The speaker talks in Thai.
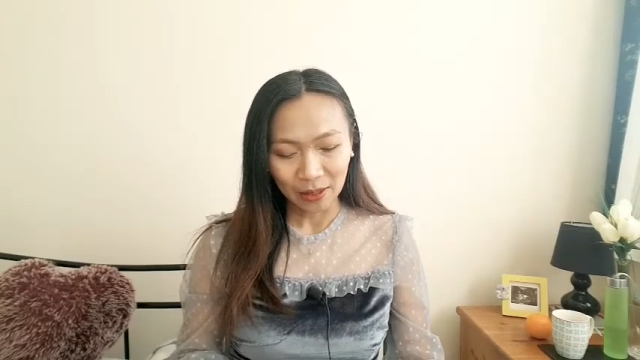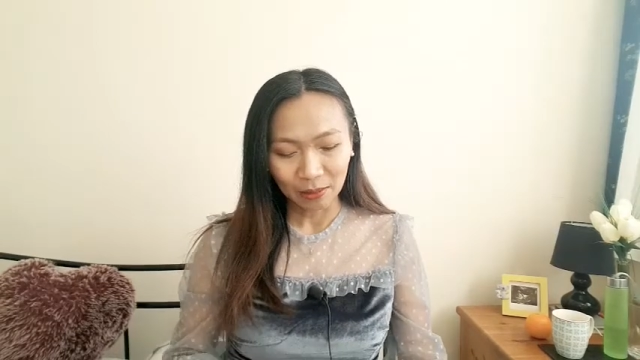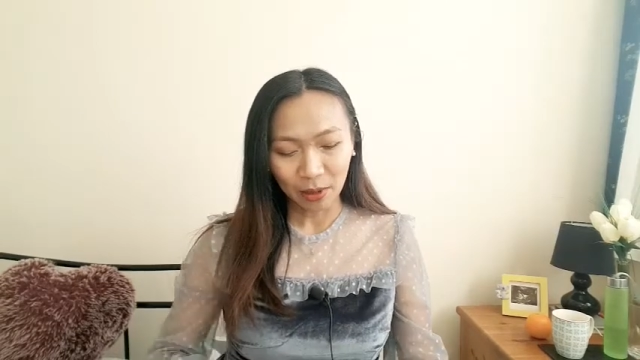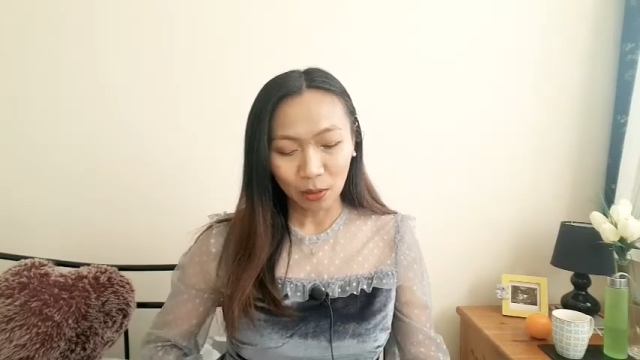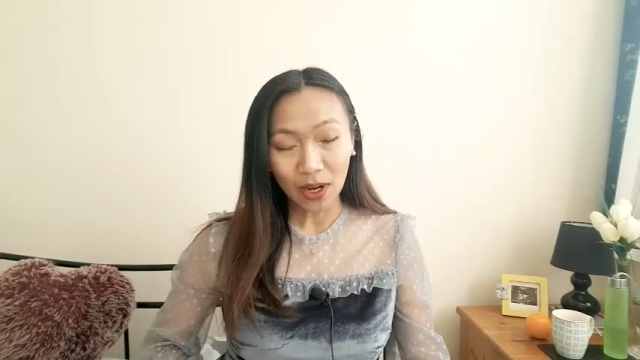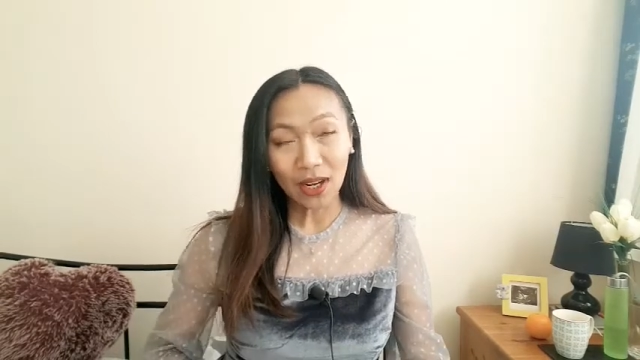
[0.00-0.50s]

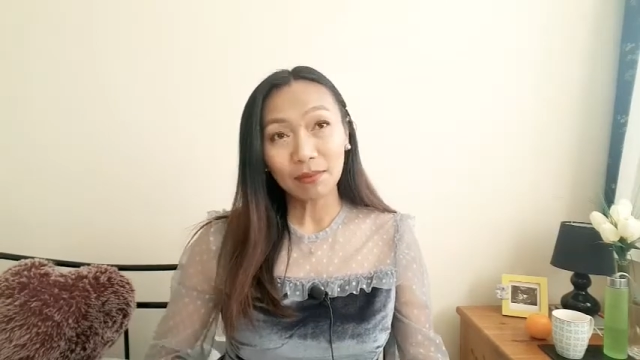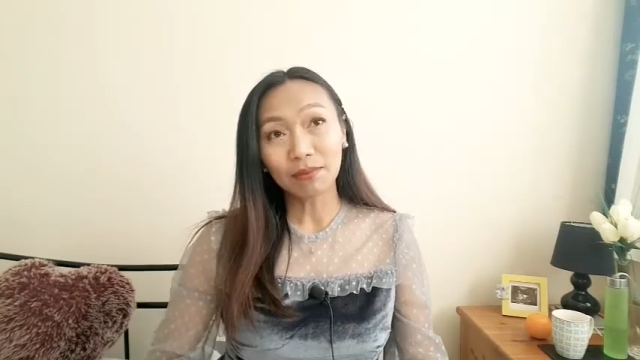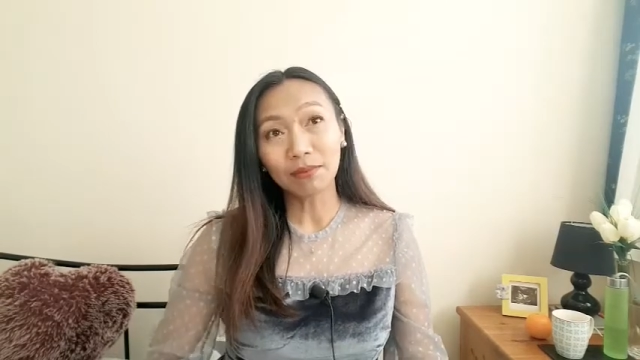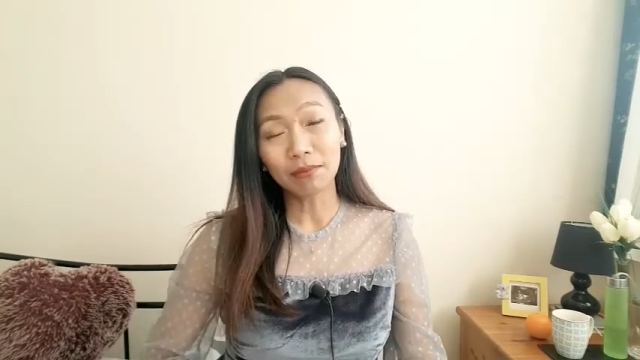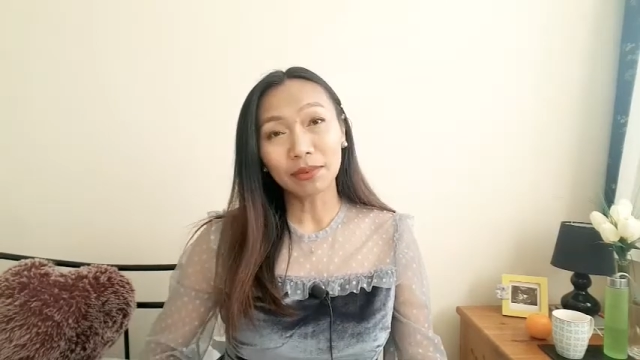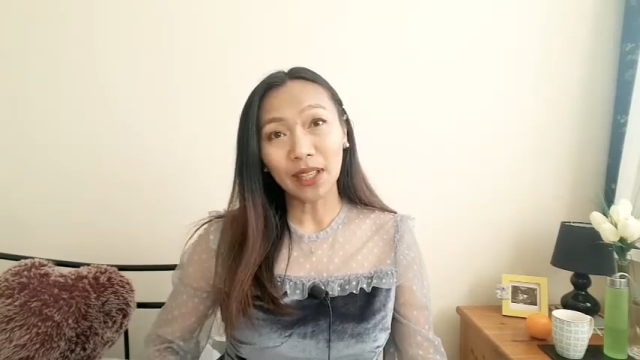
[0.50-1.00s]
เพราะว่า
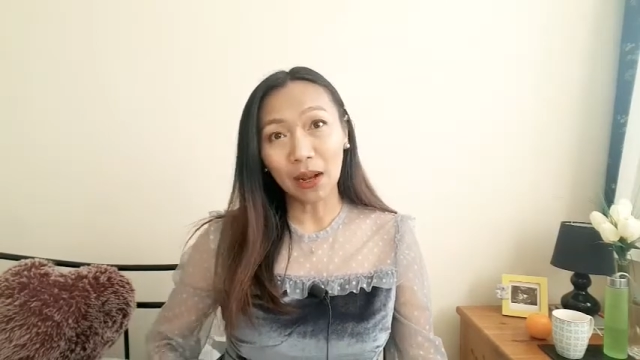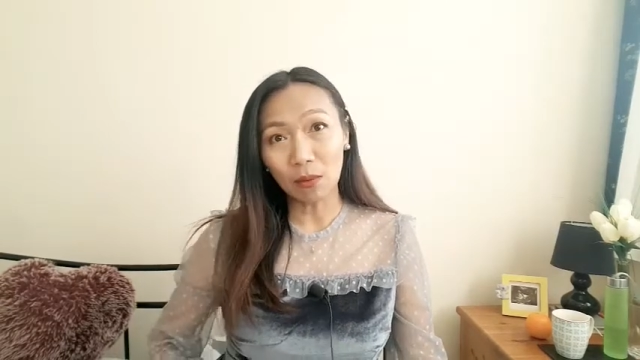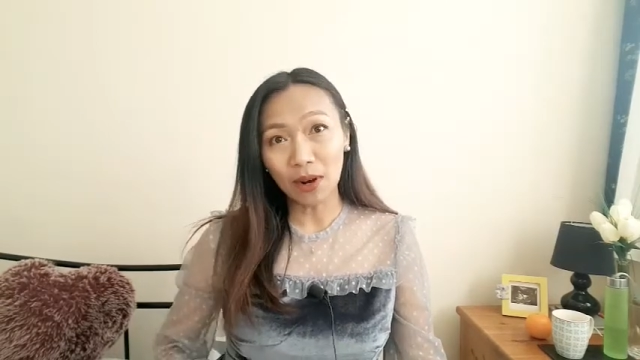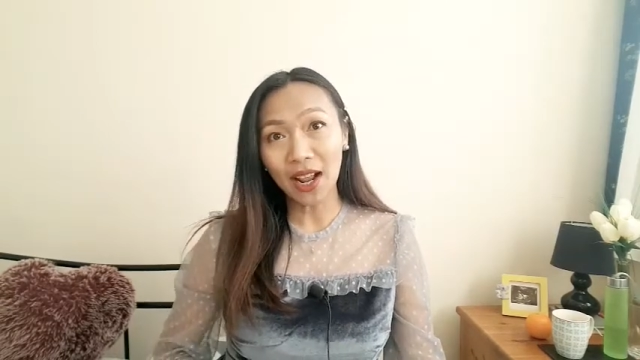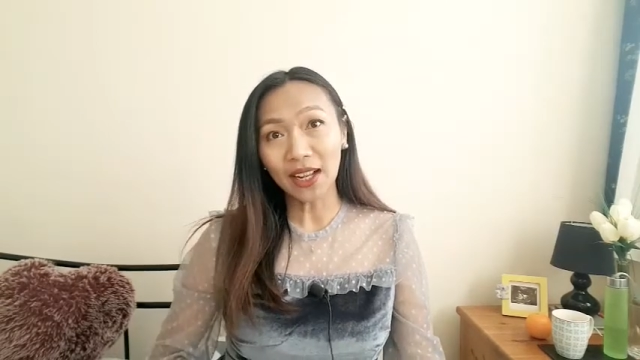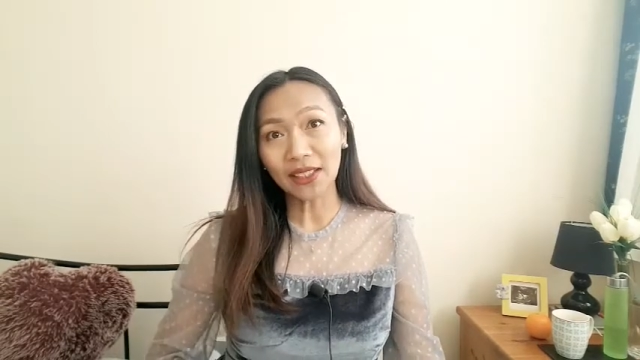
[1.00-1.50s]
ตาม
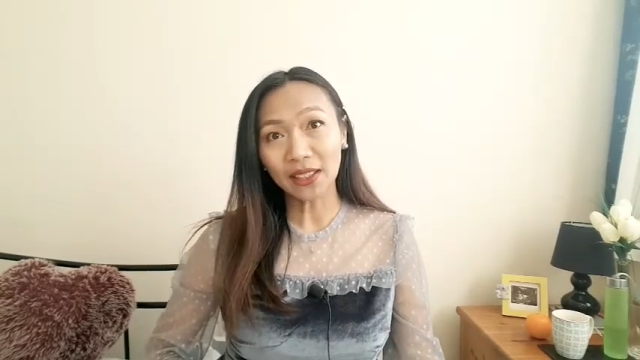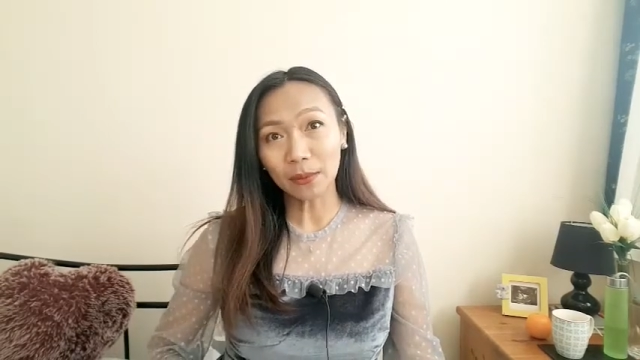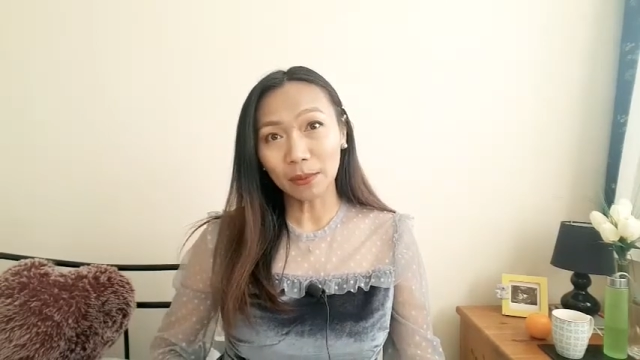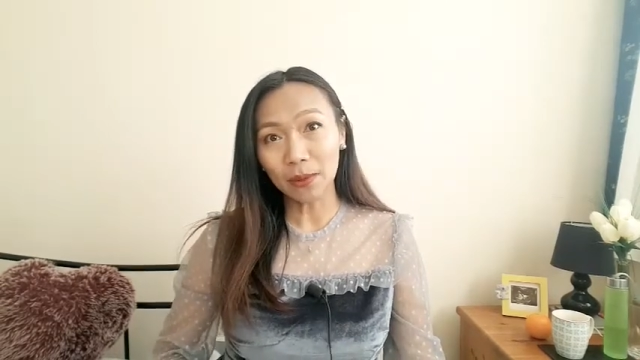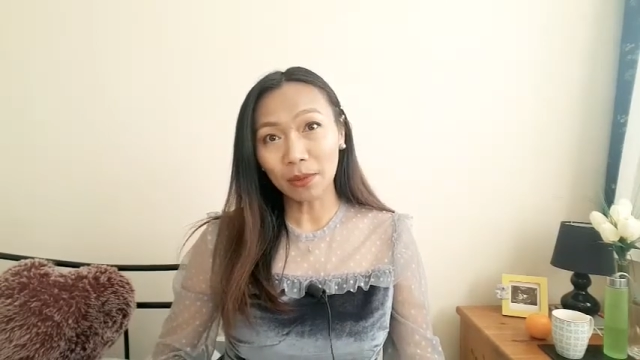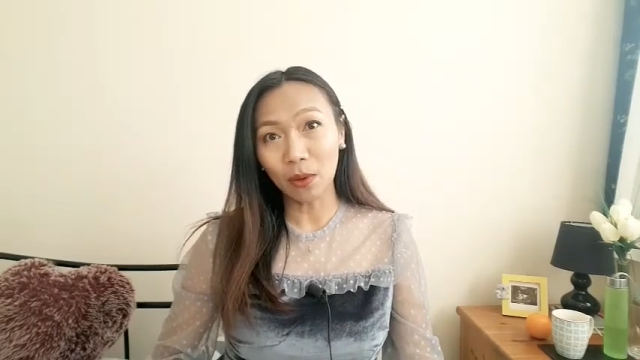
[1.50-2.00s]
ว่าอาจจะ
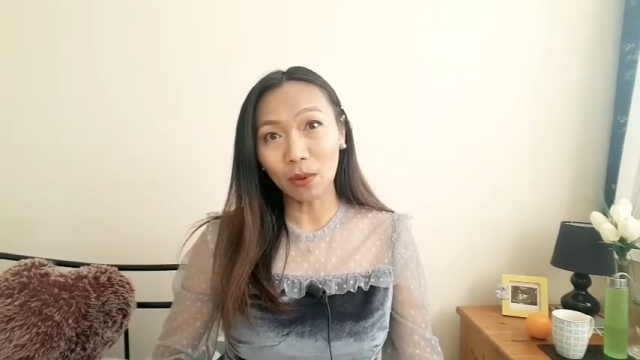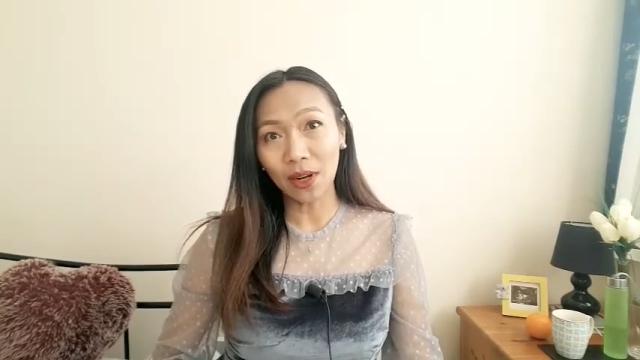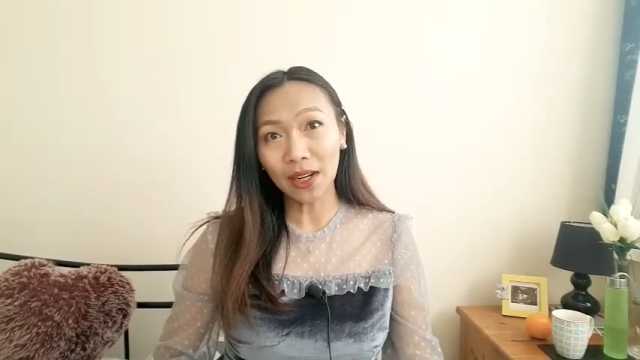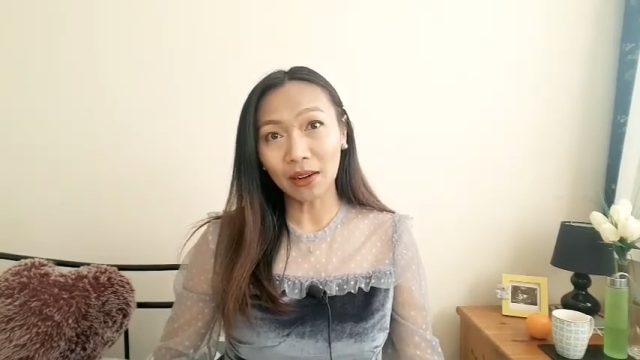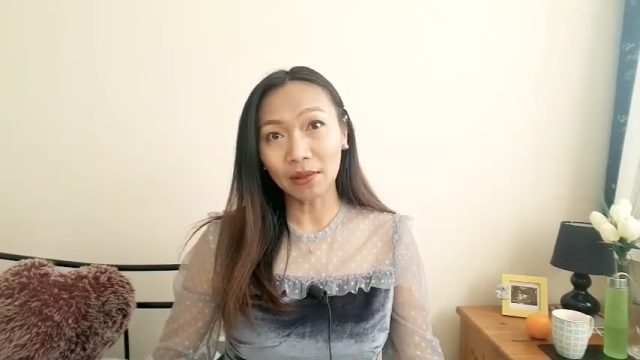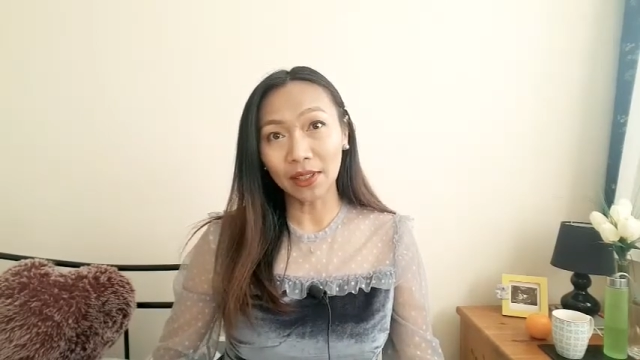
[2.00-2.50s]
เป็นเพราะว่า
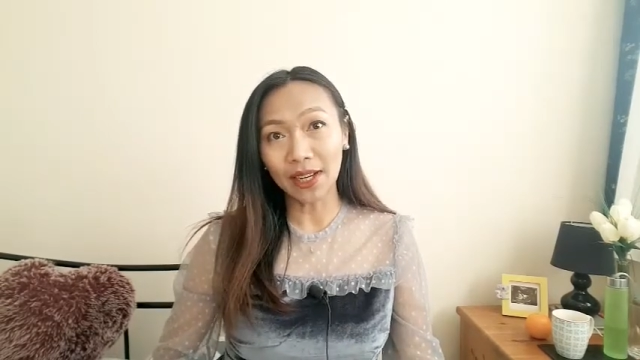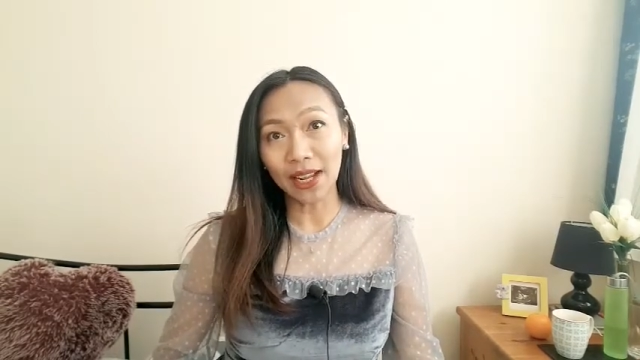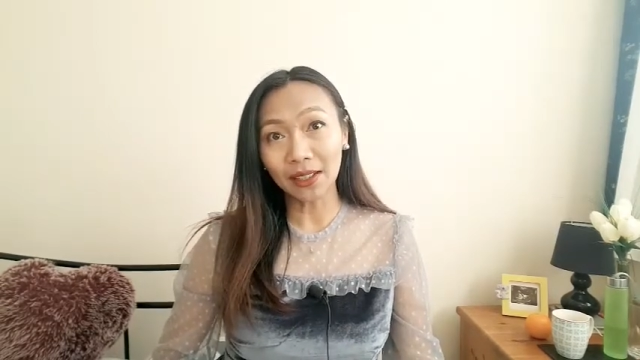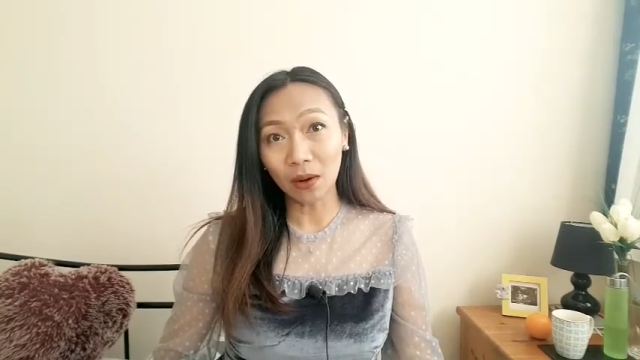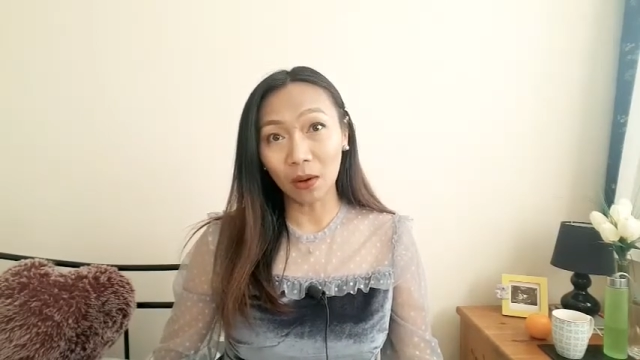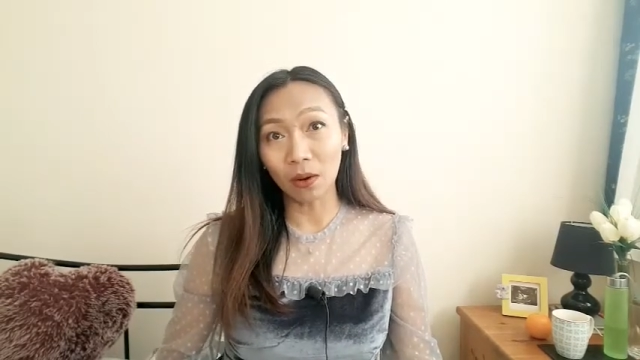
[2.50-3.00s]
เราอ่ะหน้า
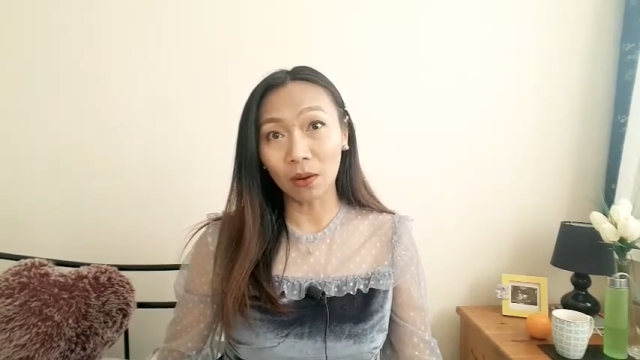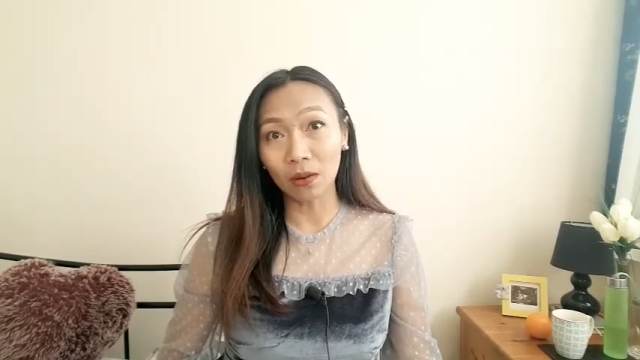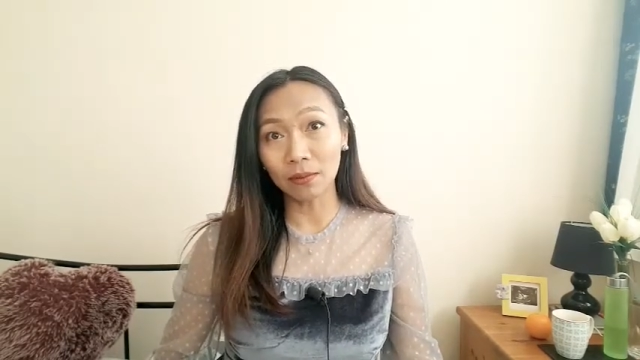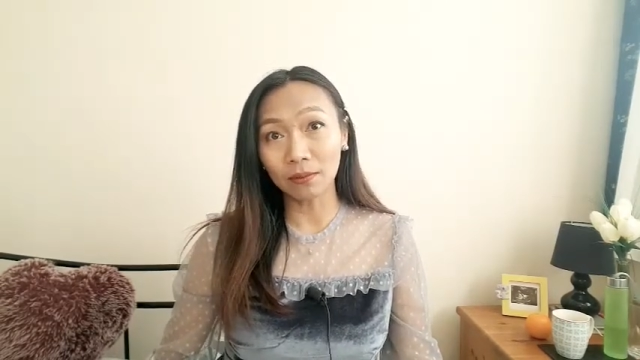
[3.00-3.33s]
ท้อง